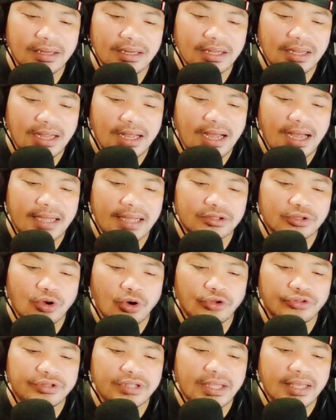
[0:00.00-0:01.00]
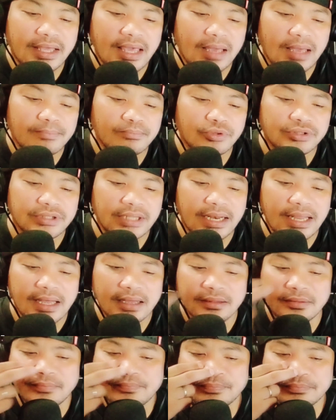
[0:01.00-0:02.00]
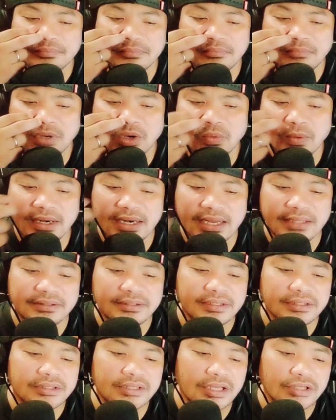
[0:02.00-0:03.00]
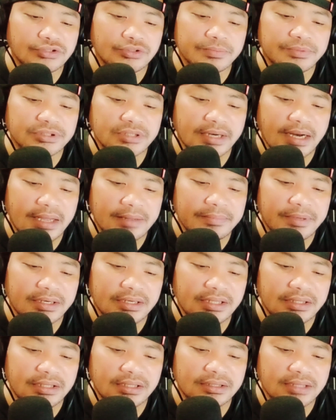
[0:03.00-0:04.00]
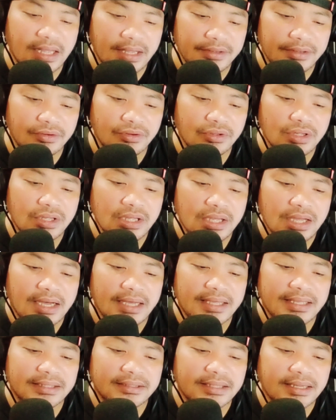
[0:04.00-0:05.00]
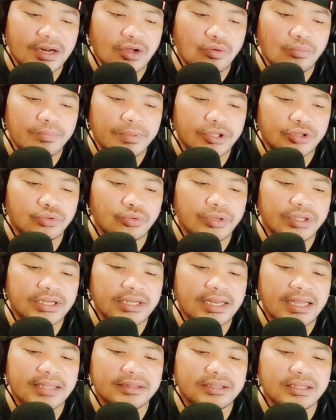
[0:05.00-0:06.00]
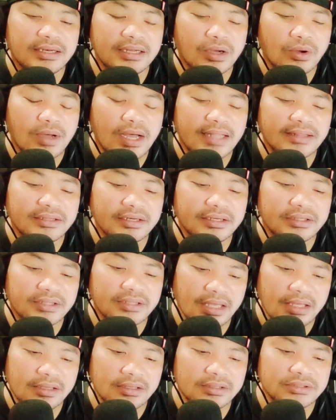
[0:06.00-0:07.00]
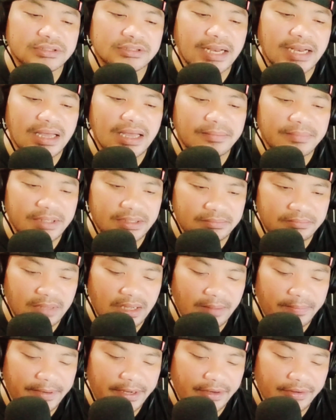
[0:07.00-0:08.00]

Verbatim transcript: At konting kembot na lang. Mag 100k subscriber na din tayo. Kaya tara, kumpletuhin na natin ang 100k. Salamat mga parekoy.